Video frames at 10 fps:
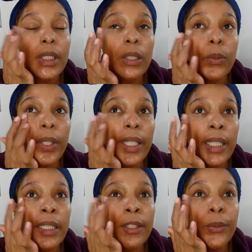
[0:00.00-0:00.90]
Eu tô
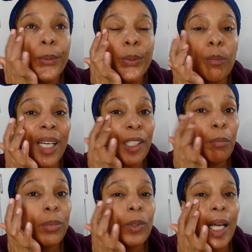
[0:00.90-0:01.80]
querendo
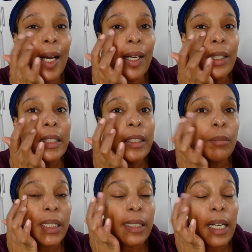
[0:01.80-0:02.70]
manipular,
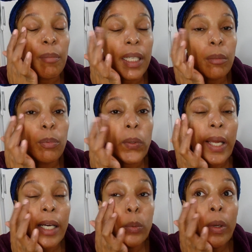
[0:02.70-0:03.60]
mandar
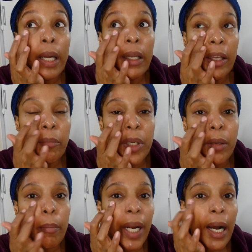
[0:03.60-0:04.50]
manipular um
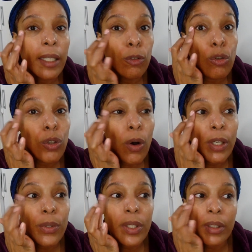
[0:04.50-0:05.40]
creme para a área dos
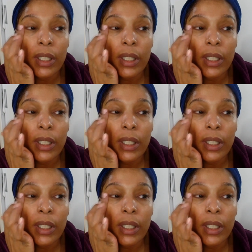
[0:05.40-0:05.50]
olhos.